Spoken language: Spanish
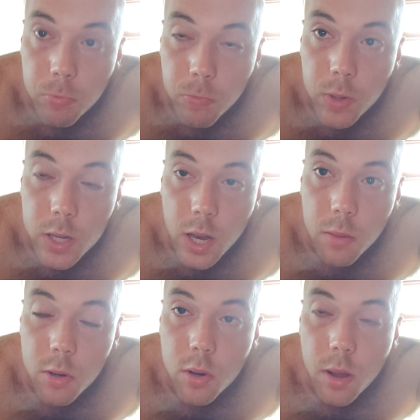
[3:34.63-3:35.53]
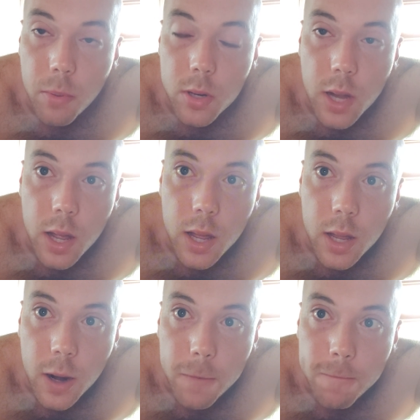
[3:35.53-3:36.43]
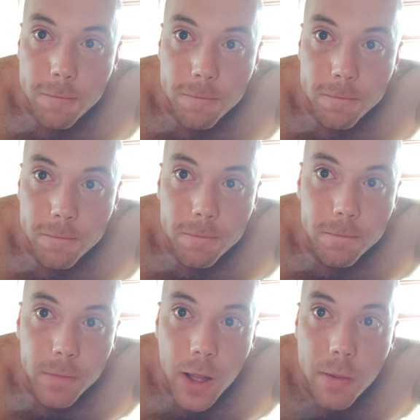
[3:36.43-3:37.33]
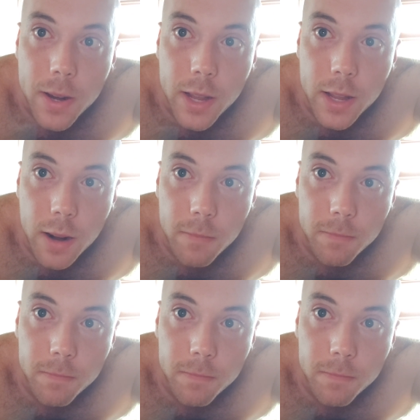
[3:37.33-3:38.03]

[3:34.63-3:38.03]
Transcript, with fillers: Mm, estaremos en una posada y tal. Mm, a ver qué tal.